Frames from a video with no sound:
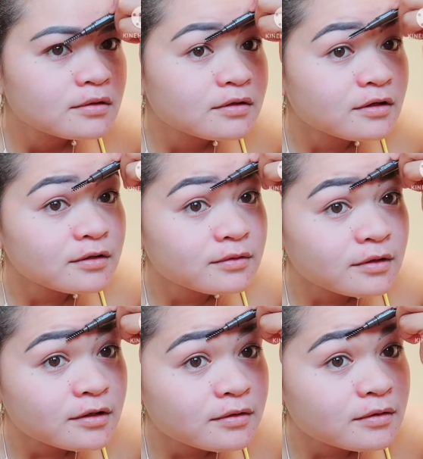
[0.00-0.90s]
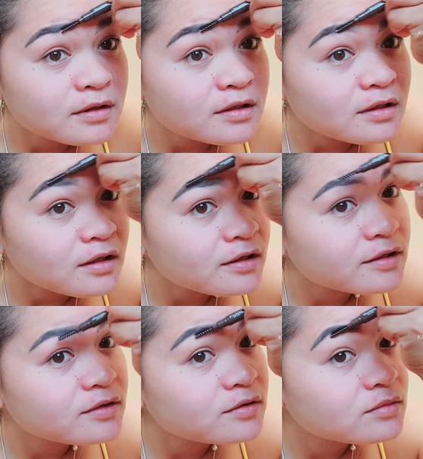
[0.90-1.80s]
dako kay ko gilay
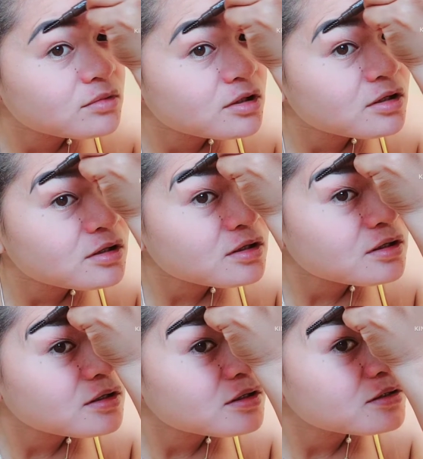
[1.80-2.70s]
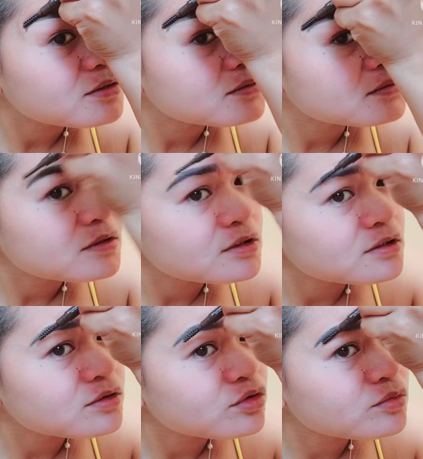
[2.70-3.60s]
no baga kaayo kay
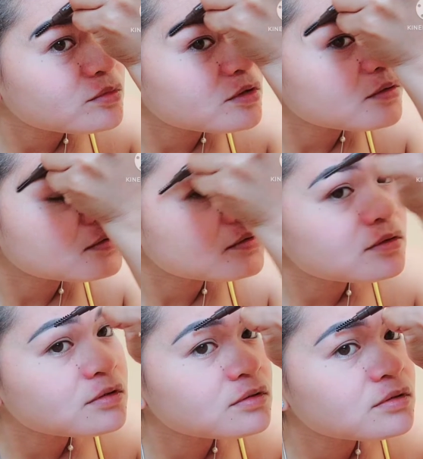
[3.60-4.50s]
ito manggod ni